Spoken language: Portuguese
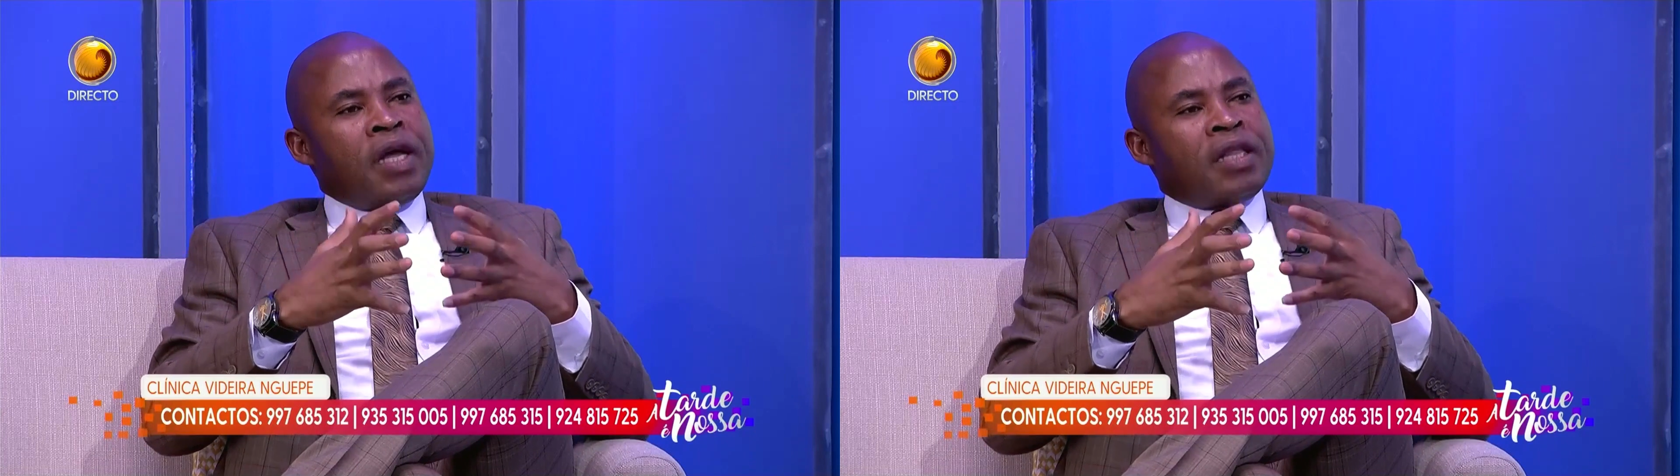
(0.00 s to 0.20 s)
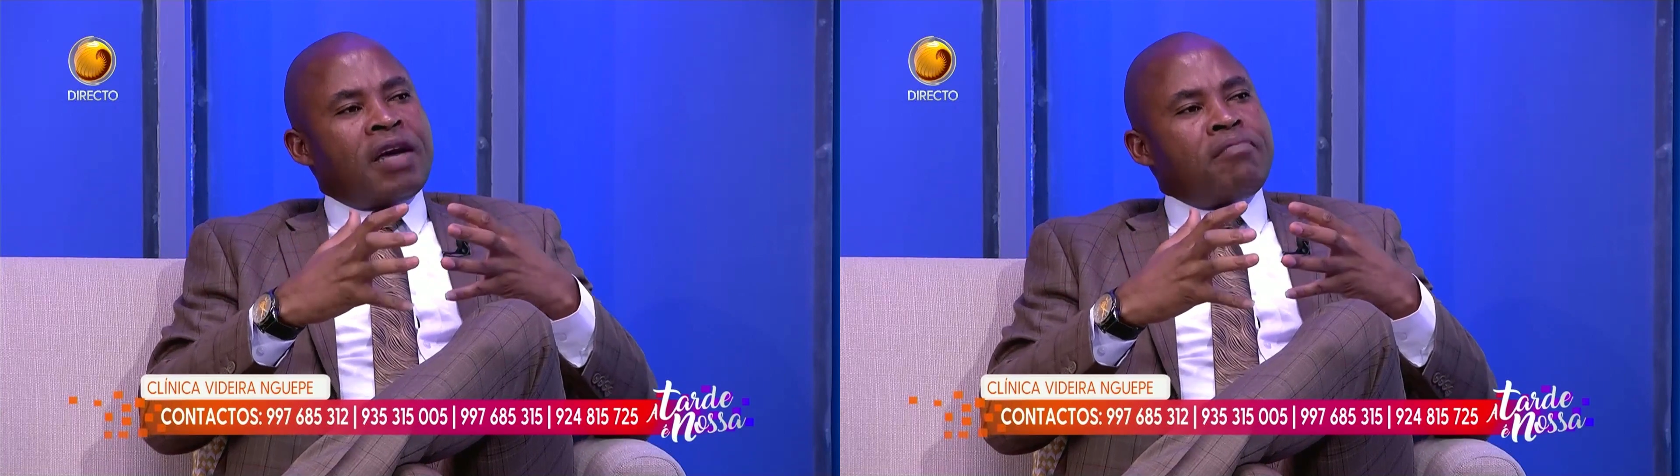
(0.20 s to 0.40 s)

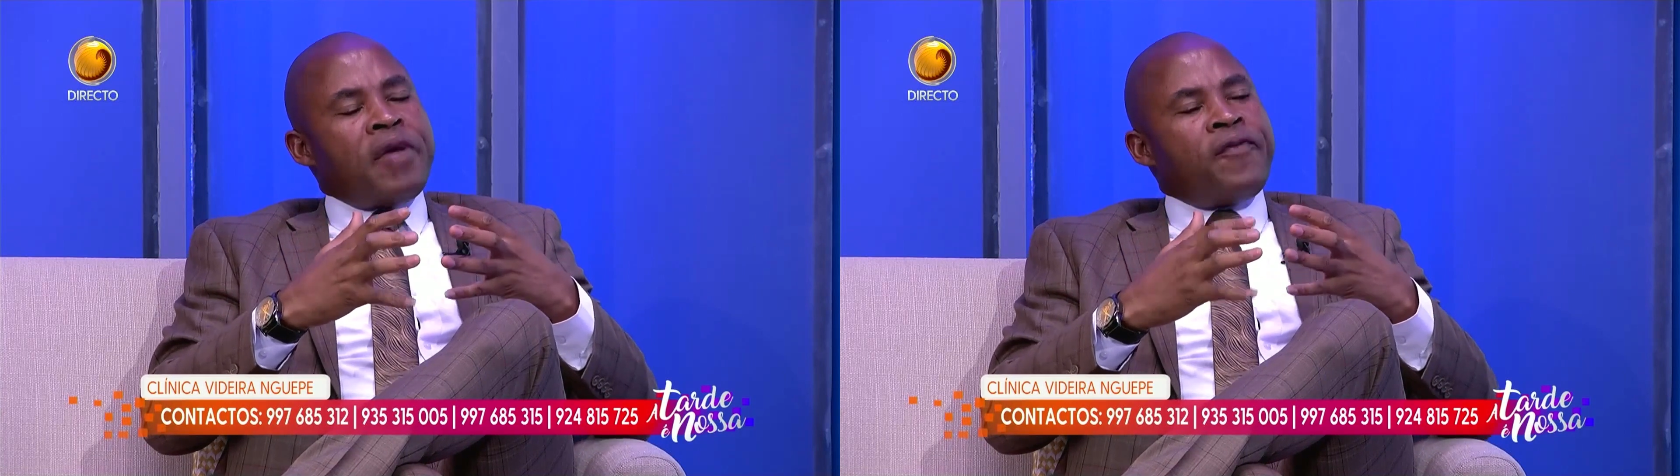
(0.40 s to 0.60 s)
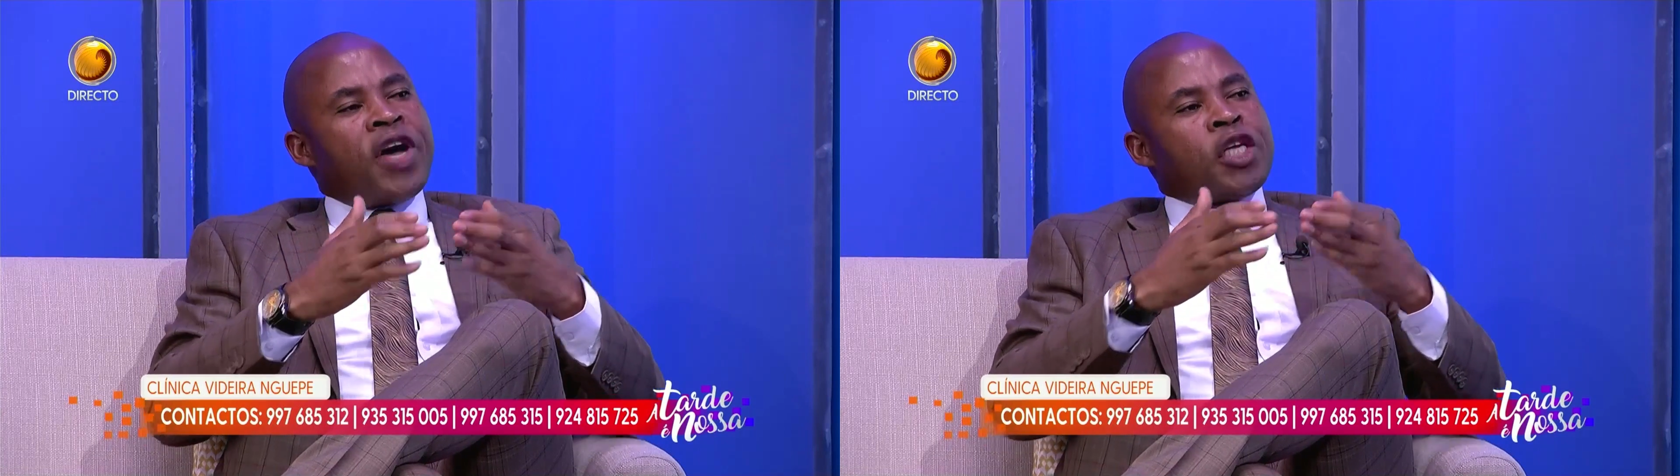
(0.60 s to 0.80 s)

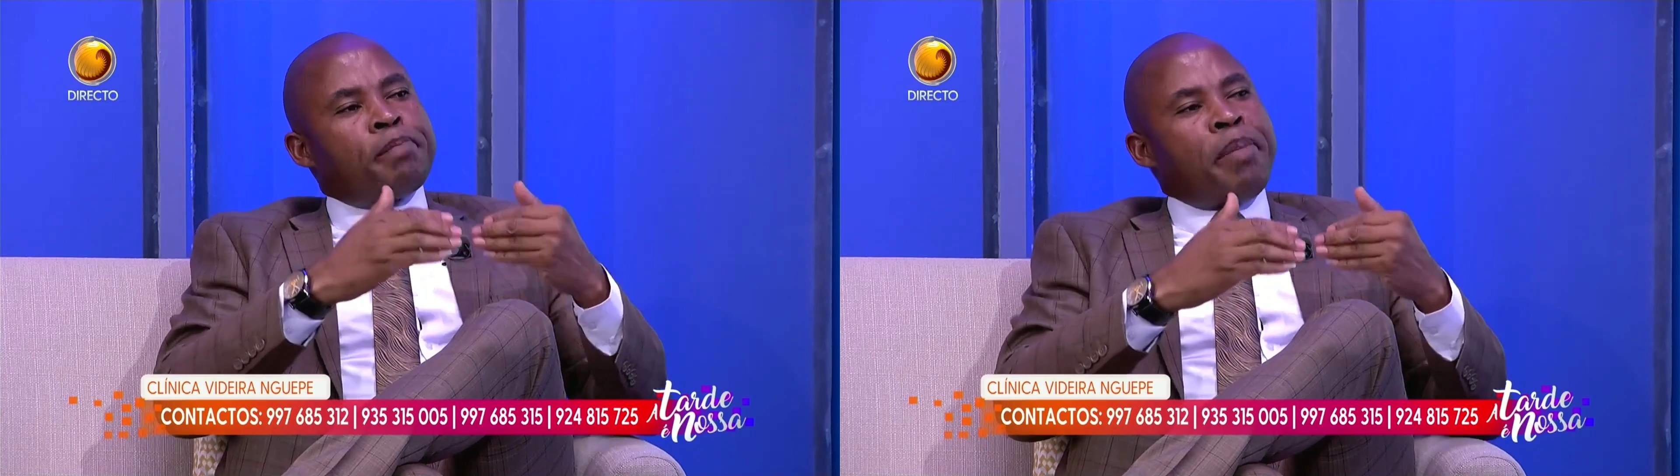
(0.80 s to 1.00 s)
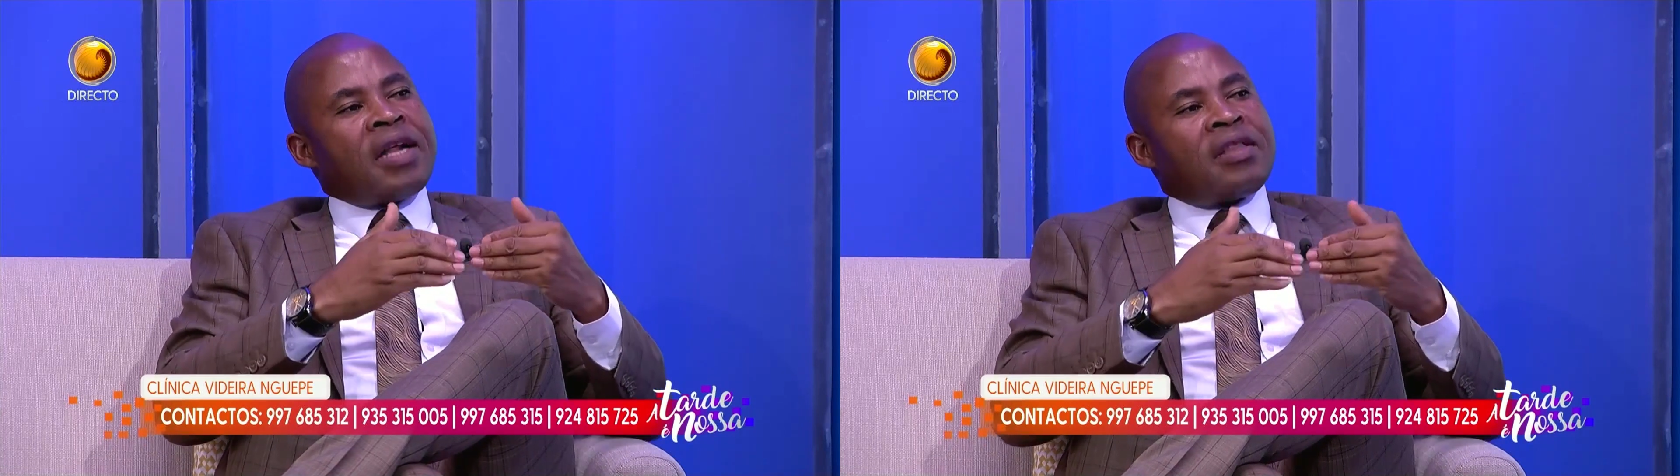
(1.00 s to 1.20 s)
também faz
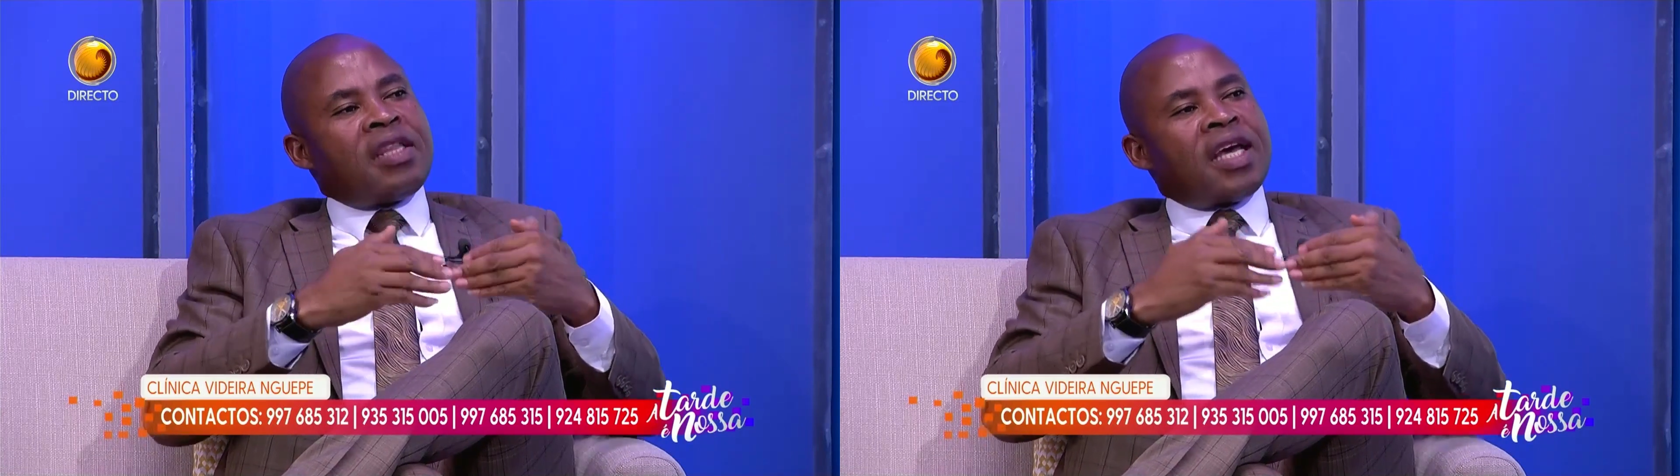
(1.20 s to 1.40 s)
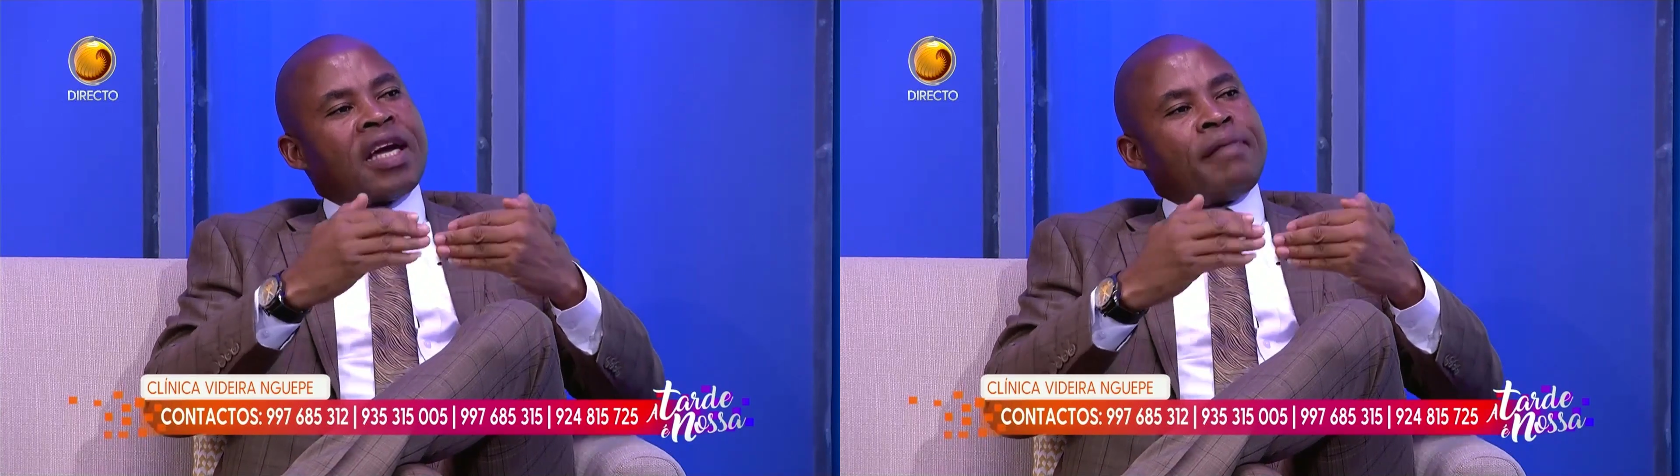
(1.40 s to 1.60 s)
parte
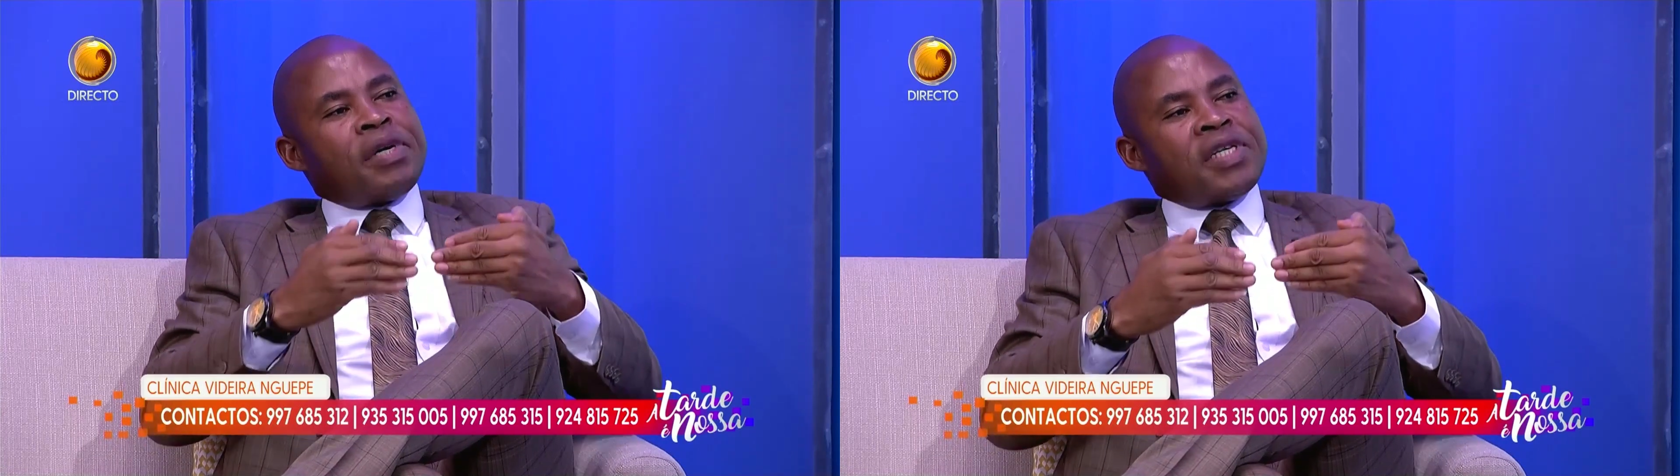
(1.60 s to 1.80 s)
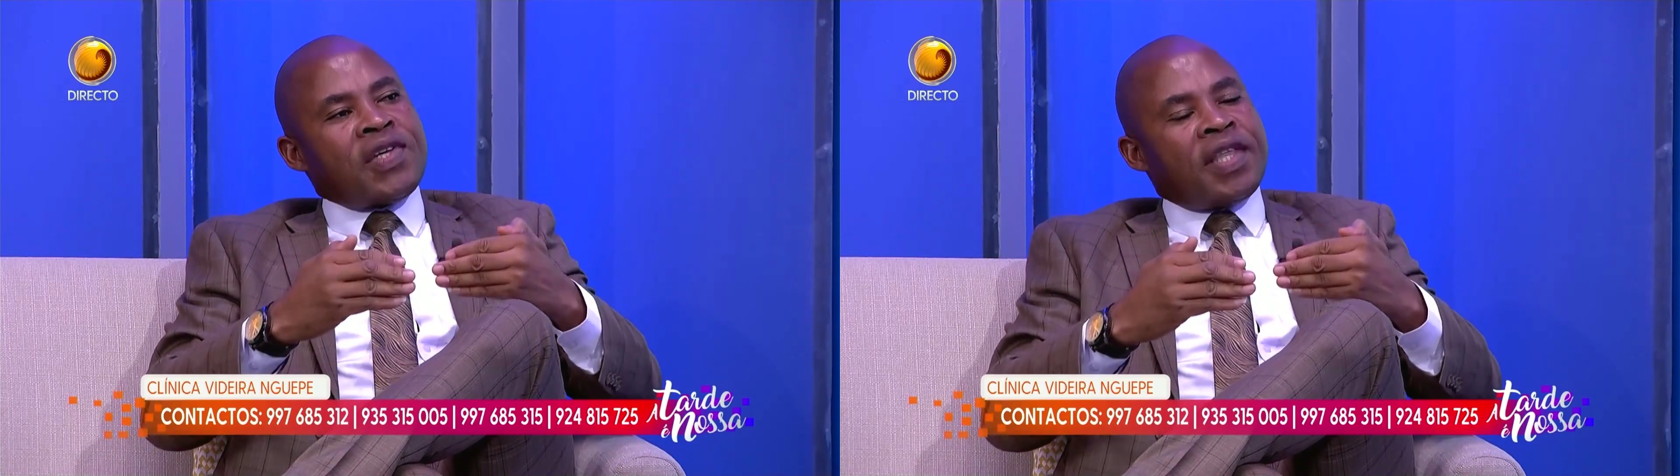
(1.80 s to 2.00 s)
da
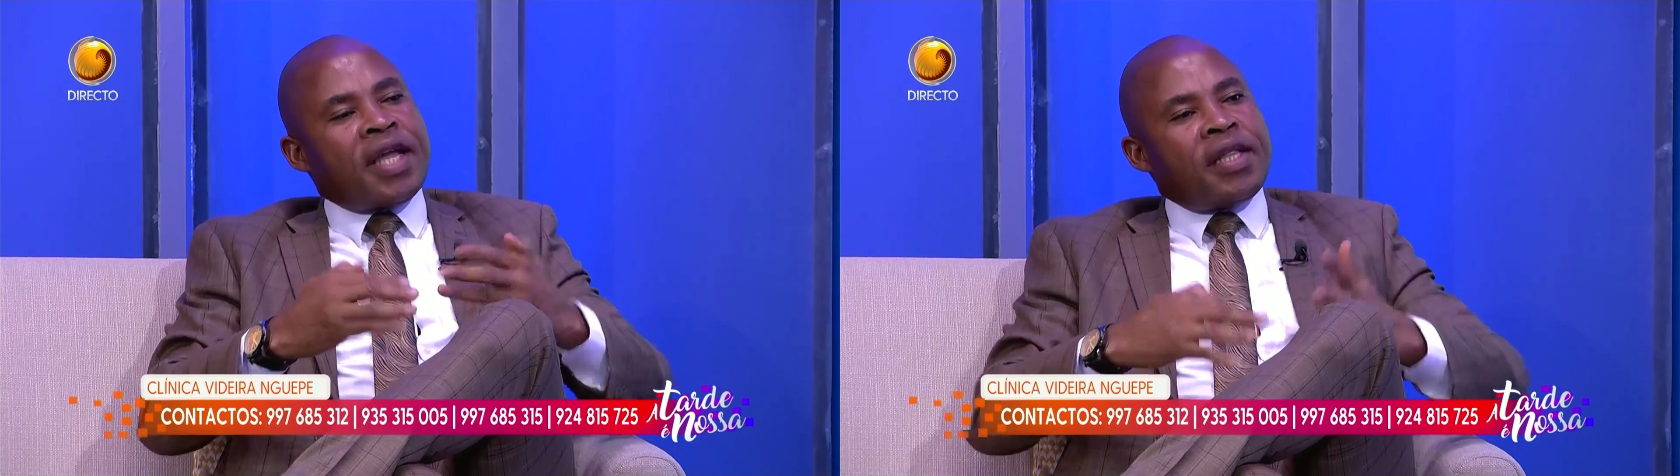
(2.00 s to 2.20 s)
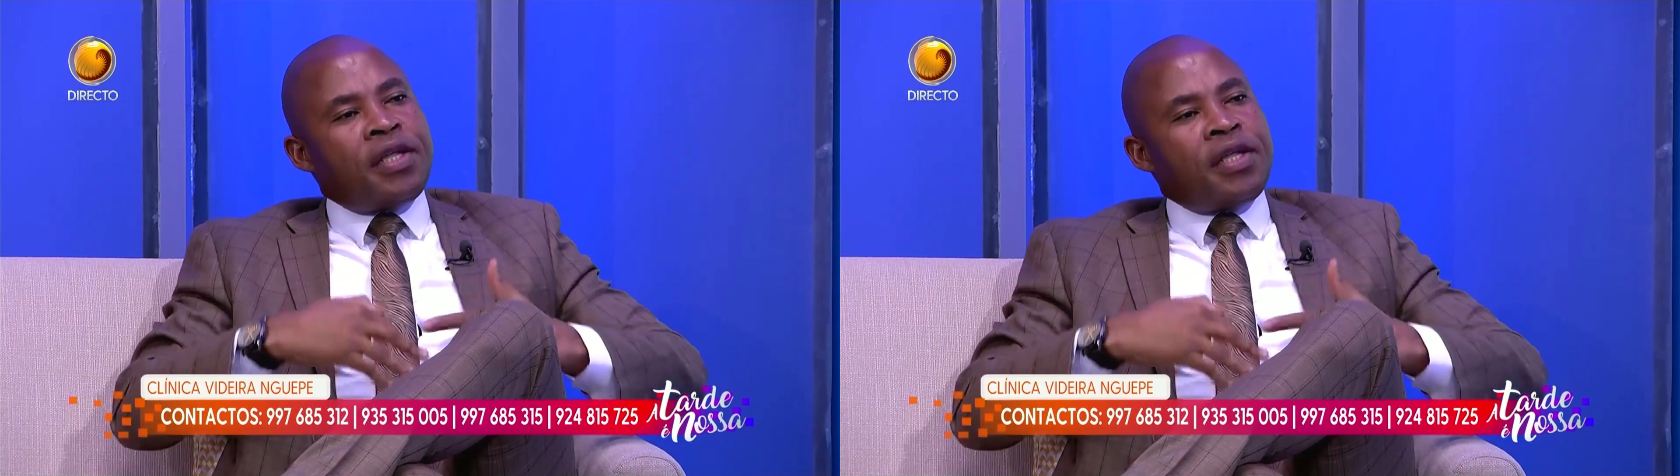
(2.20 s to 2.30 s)
capacidade